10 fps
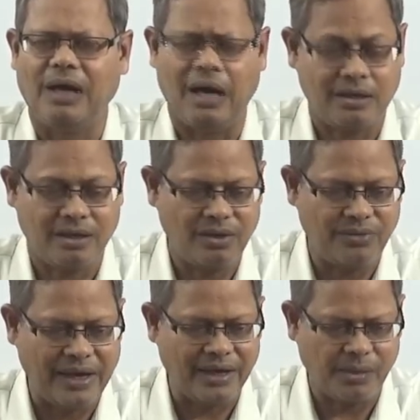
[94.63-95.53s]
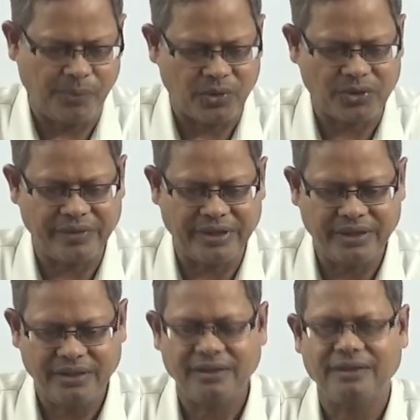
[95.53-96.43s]
ఆర్డర్లో వెళ్ళకపోవటమే
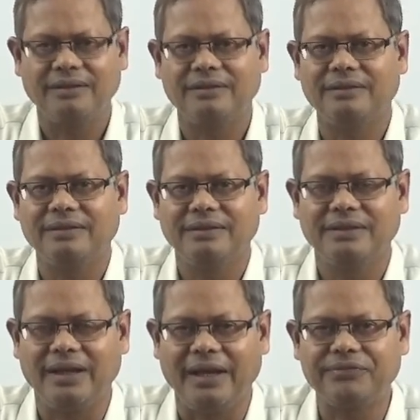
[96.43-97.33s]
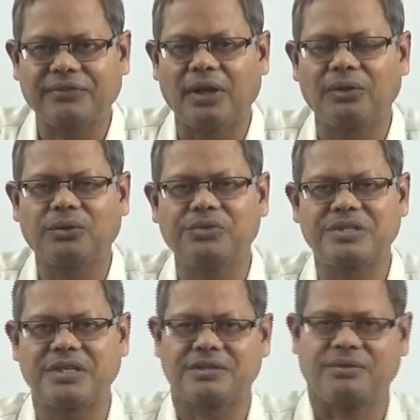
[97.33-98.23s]
లైఫ్ తాలూకు
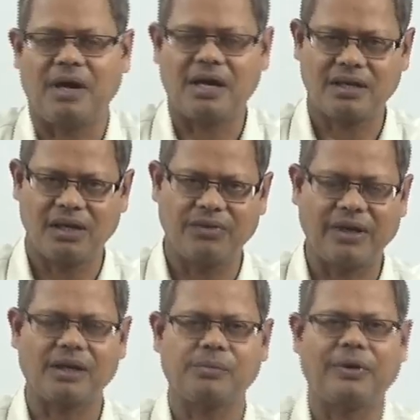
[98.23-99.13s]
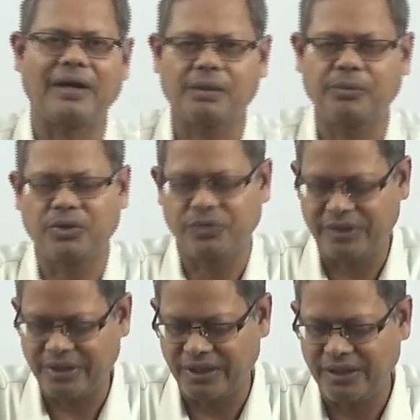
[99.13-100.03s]
విశేషం ఆర్డర్లో వెళ్ళక వెళ్ళకపోవటం
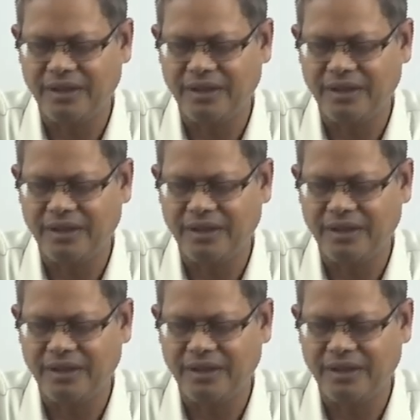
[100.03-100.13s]
అంటే